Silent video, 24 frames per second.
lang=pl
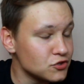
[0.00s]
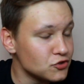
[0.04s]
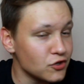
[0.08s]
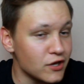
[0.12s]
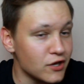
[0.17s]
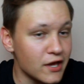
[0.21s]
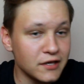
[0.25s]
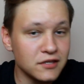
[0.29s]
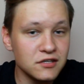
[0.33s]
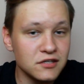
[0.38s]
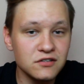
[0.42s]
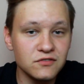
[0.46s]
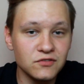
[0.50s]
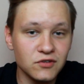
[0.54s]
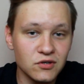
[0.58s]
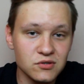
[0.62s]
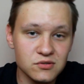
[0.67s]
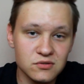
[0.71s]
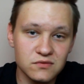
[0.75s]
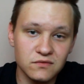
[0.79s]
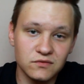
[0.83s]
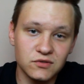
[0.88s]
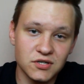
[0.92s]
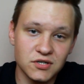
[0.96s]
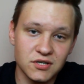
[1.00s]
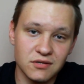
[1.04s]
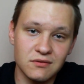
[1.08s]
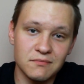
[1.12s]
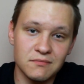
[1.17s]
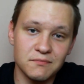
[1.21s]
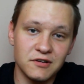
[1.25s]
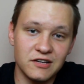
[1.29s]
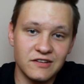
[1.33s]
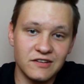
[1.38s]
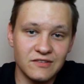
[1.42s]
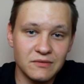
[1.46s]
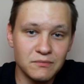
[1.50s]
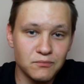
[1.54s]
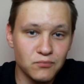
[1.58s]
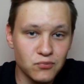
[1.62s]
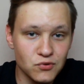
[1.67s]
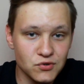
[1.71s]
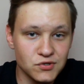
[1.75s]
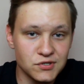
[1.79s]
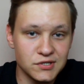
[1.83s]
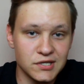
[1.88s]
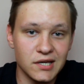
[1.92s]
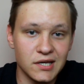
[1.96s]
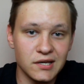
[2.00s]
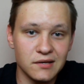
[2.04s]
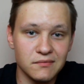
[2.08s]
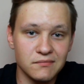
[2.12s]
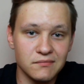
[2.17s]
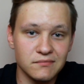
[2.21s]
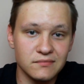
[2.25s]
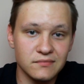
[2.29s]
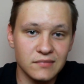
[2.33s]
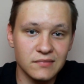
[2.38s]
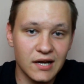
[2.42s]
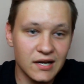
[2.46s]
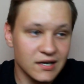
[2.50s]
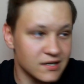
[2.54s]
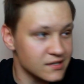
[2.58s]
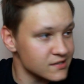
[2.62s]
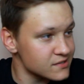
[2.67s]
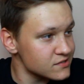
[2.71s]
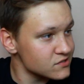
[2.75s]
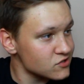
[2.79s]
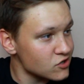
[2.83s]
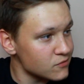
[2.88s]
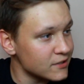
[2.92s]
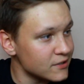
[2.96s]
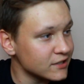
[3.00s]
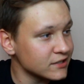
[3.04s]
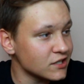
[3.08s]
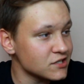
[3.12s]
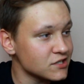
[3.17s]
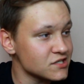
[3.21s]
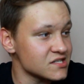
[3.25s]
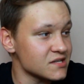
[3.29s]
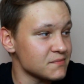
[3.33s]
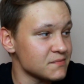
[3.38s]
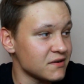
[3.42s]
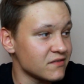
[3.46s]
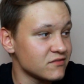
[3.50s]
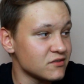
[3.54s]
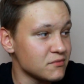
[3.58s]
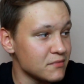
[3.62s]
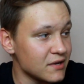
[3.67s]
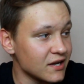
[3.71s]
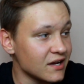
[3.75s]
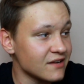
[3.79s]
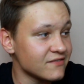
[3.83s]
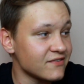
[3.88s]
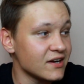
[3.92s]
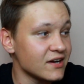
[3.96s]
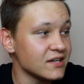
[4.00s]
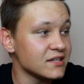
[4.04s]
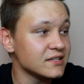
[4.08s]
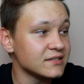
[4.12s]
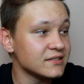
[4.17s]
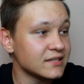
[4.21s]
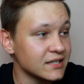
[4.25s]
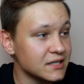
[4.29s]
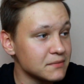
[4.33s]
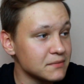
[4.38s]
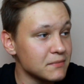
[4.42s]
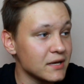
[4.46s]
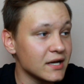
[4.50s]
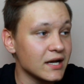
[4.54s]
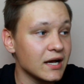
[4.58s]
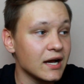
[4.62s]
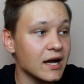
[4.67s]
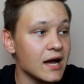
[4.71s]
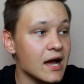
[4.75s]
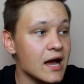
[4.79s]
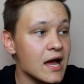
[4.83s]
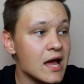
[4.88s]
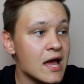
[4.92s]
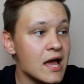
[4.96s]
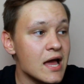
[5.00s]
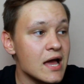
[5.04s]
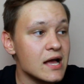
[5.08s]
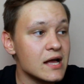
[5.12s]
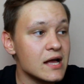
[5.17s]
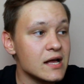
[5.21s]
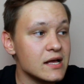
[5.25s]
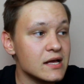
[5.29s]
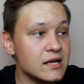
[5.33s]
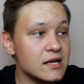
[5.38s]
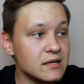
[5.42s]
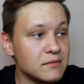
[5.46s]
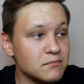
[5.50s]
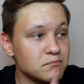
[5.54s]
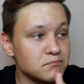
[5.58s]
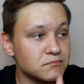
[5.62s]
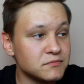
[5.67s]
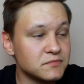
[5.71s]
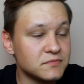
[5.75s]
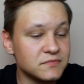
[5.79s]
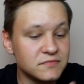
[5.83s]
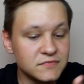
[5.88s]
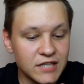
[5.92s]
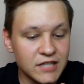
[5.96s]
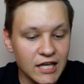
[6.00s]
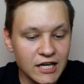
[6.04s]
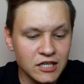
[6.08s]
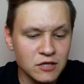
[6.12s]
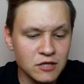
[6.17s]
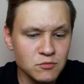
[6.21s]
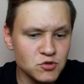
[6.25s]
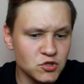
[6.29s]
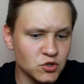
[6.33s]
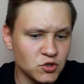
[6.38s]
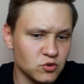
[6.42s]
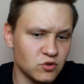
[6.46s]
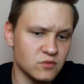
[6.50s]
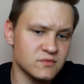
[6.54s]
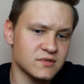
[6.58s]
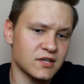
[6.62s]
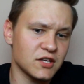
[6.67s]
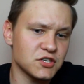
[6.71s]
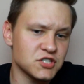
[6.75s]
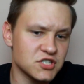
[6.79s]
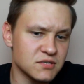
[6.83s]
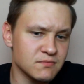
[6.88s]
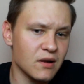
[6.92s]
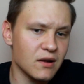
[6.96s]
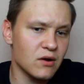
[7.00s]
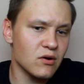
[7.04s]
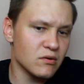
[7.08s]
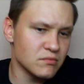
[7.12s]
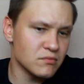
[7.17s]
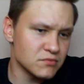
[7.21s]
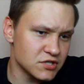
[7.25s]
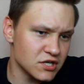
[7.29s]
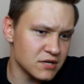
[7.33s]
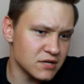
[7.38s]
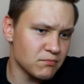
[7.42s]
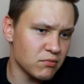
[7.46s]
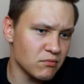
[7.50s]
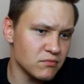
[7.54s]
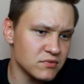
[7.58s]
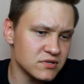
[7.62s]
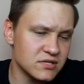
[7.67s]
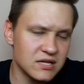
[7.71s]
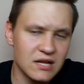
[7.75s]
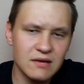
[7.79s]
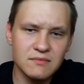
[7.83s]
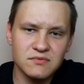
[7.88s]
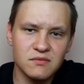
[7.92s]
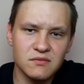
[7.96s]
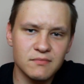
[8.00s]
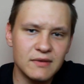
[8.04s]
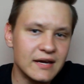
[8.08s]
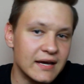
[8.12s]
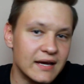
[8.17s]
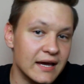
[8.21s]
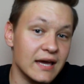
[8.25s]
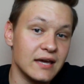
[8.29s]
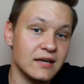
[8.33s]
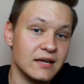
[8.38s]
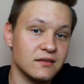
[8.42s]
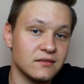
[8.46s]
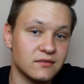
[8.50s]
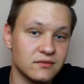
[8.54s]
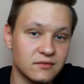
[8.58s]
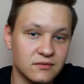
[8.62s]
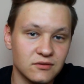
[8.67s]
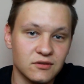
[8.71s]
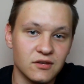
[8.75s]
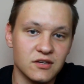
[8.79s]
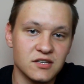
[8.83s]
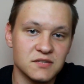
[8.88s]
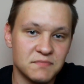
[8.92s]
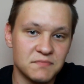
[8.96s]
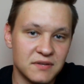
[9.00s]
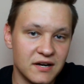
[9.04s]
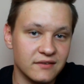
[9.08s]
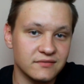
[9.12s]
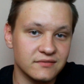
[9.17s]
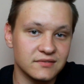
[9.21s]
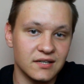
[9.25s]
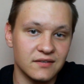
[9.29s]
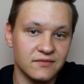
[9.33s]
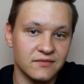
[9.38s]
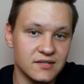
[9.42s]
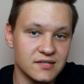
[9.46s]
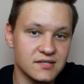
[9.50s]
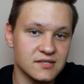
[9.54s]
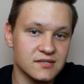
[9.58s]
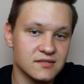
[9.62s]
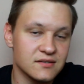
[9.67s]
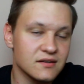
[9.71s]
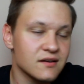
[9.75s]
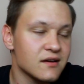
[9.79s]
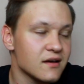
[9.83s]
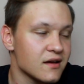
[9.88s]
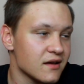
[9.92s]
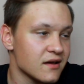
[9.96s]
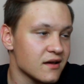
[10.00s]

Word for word: Do jakich wniosków doszedłem, powiem wam później, ale z komentarza jest naprawdę mega fajny i taki mega... E, taki, przy którym zatrzymałem się i pomyślałem sobie, hej, to jest prawda, więc,